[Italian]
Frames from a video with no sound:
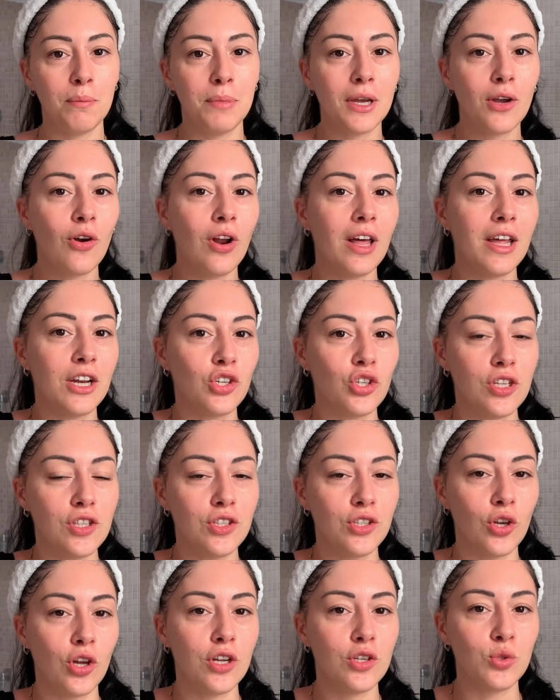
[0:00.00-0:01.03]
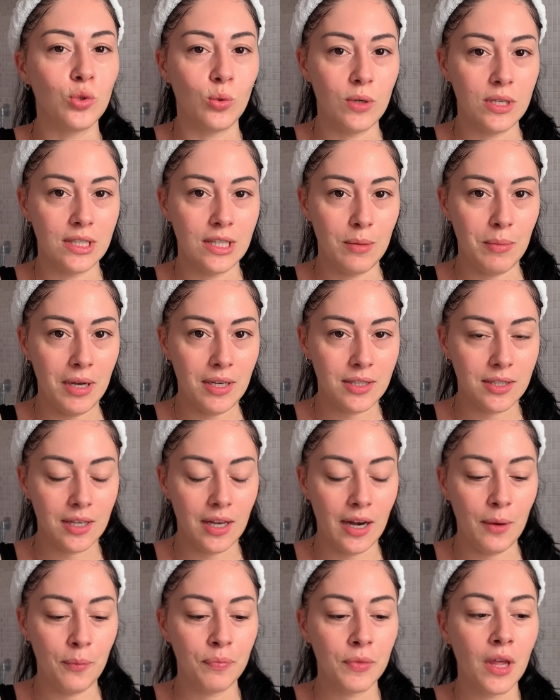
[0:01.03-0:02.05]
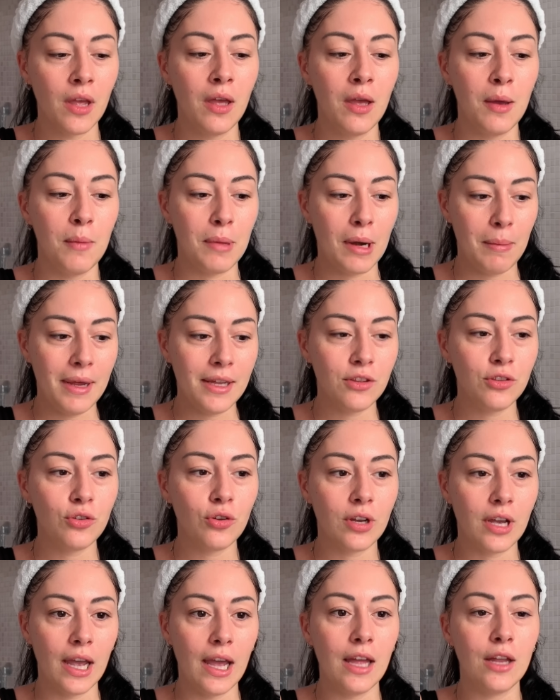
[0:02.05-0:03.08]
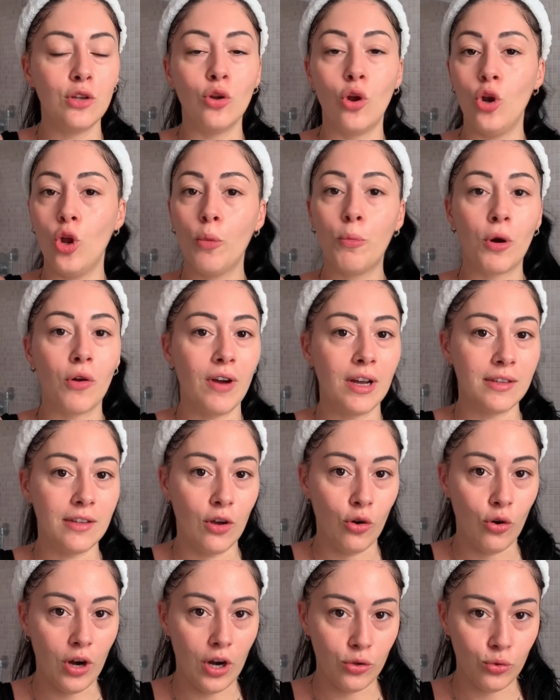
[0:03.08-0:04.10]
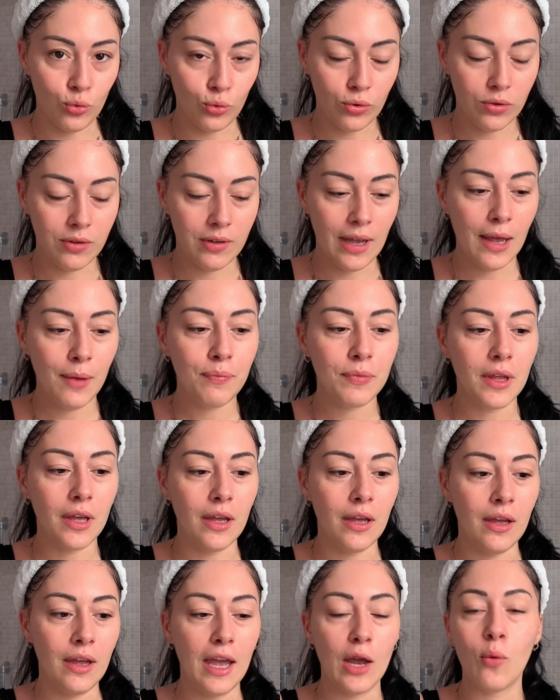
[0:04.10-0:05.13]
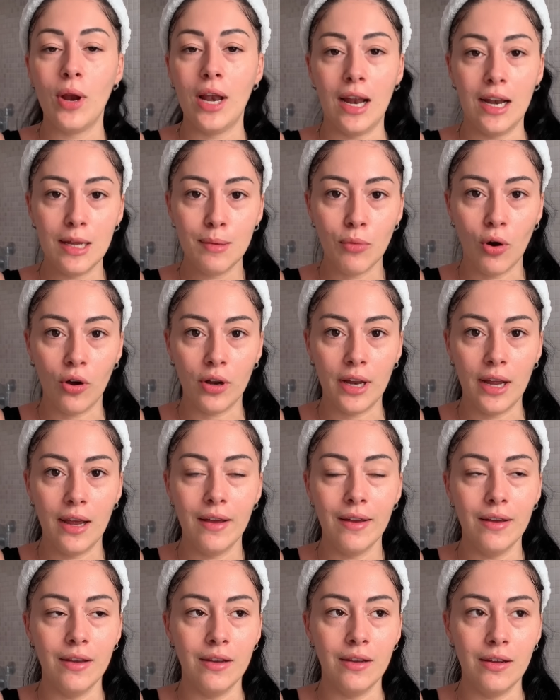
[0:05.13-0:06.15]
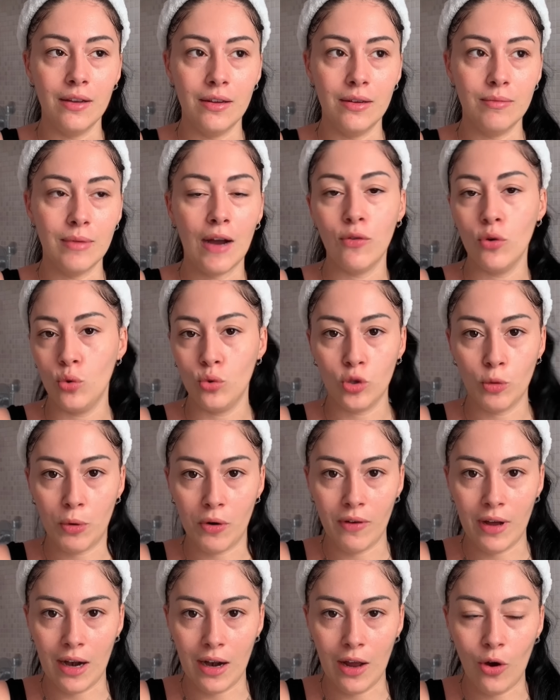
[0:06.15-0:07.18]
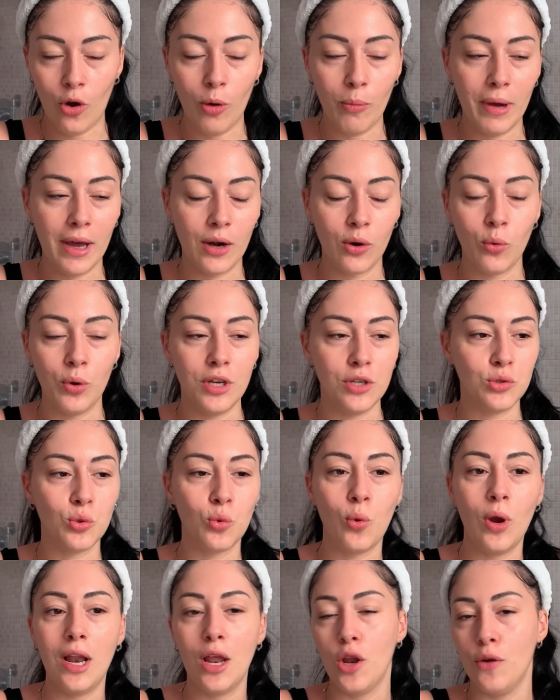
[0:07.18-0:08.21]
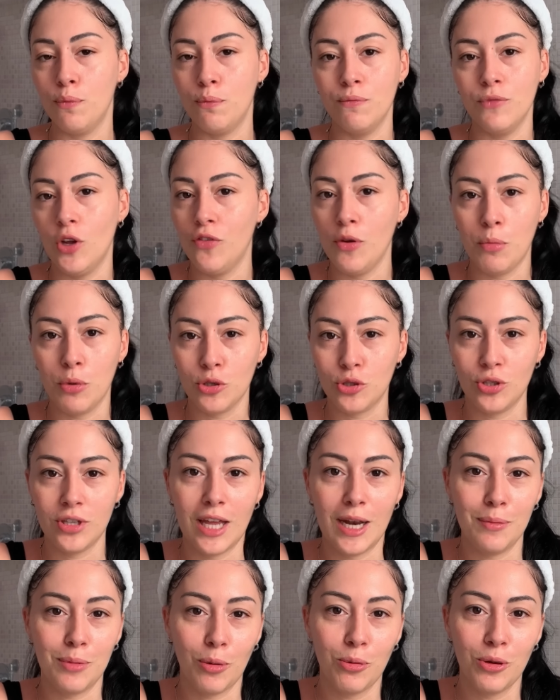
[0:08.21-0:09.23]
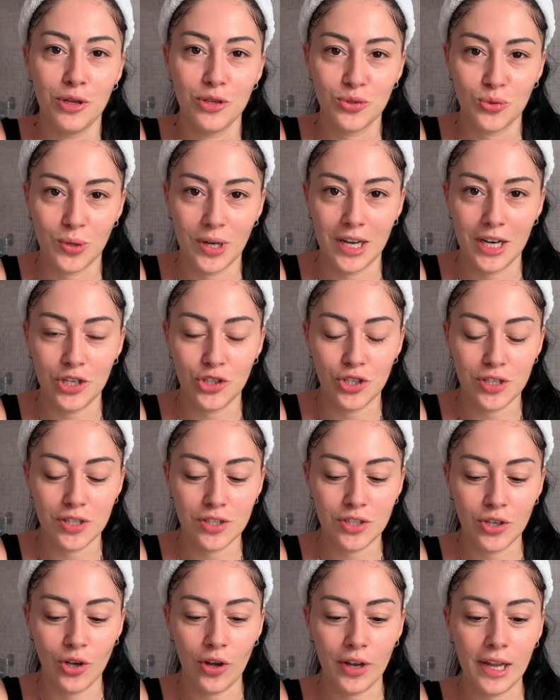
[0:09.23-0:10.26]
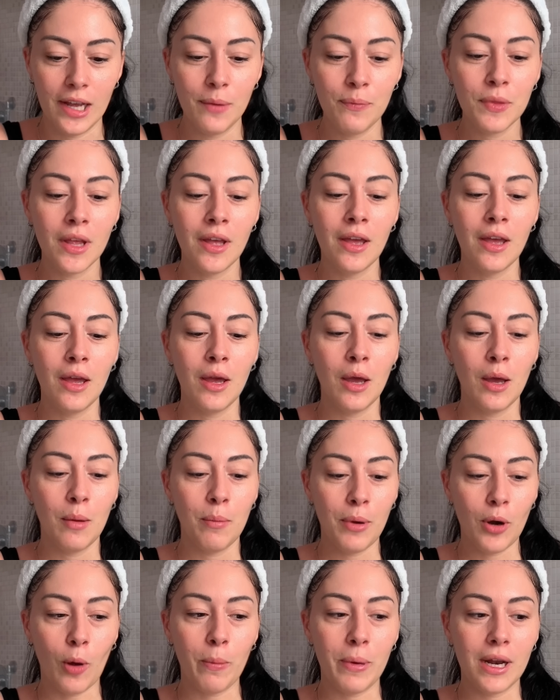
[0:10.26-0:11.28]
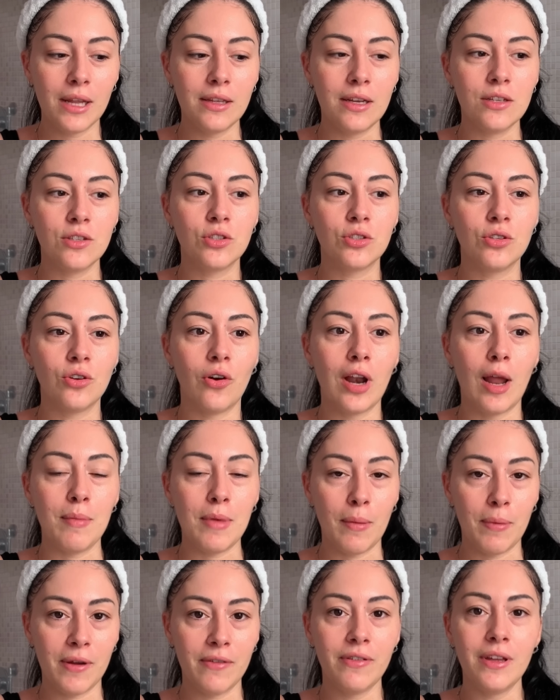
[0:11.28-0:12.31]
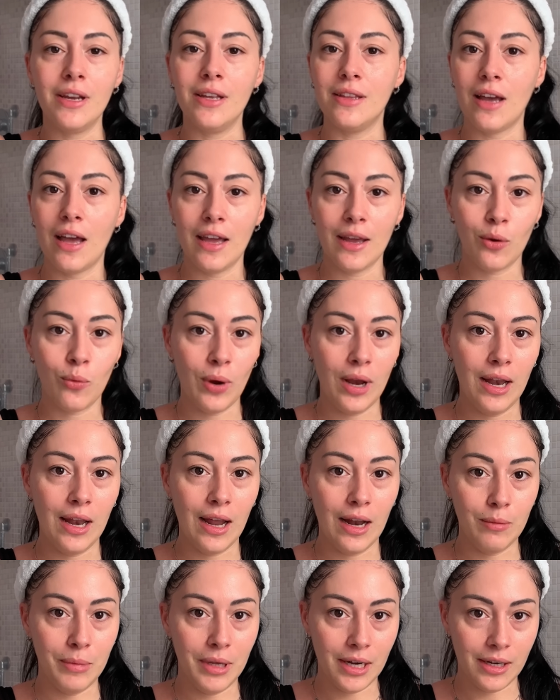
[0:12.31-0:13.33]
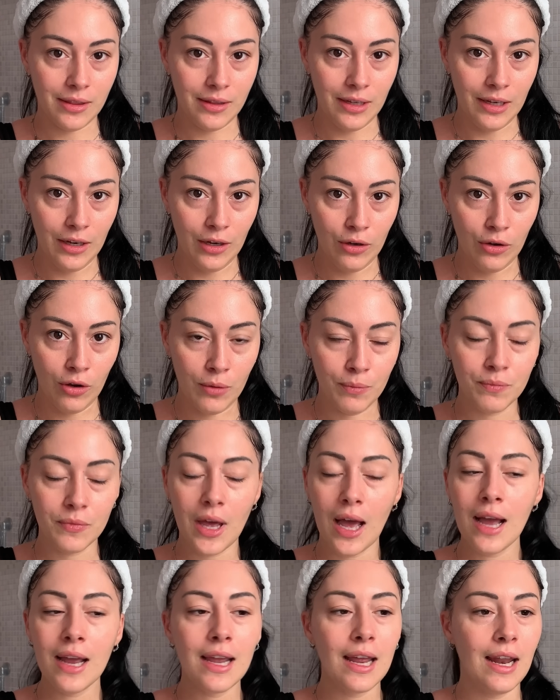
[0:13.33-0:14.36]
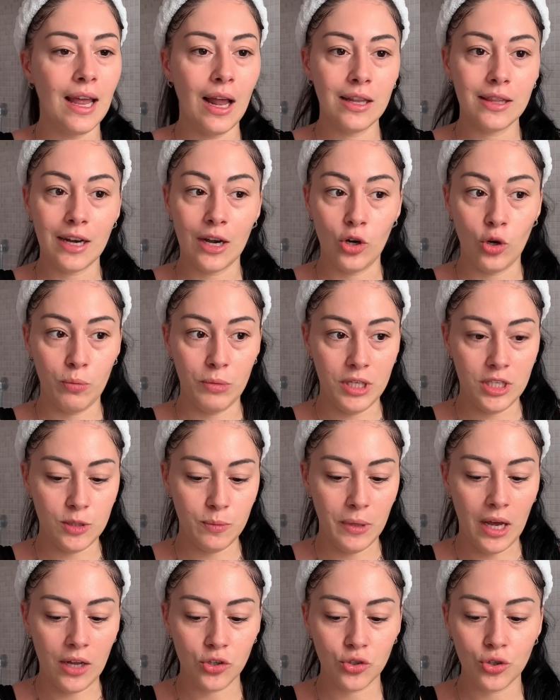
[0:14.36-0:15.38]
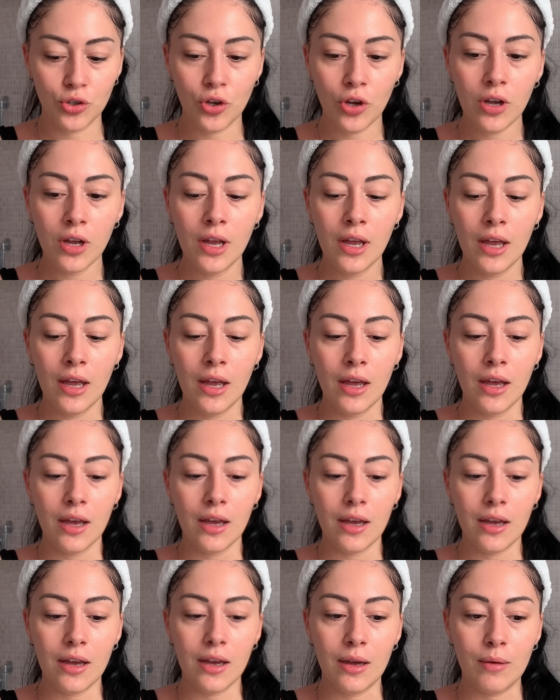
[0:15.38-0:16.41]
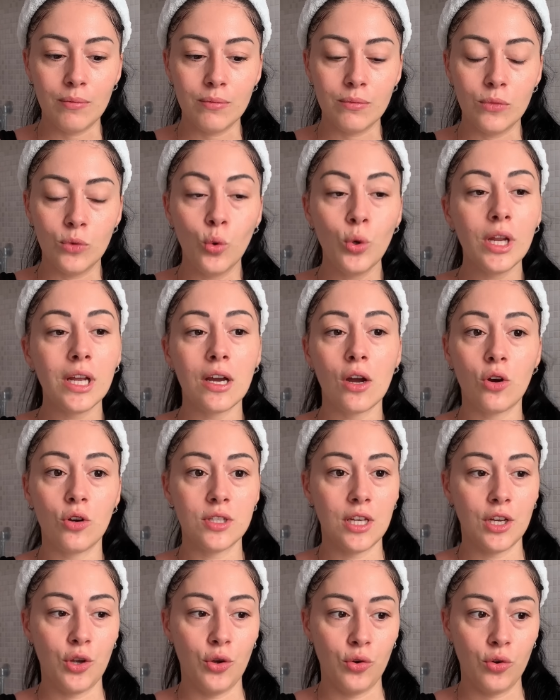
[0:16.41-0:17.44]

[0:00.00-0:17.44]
Piccola recensione su queste maschere. Premetto che non le ho provate ancora tutte e, e quella al limone eh, ha voluto provarla Omar, quindi su quella non, non vi posso dare proprio nessuna recensione. Però per adesso la mia preferita è quella al mirtillo. Anche le altre non mi dispiacciono, Um, L'unica cosa che ho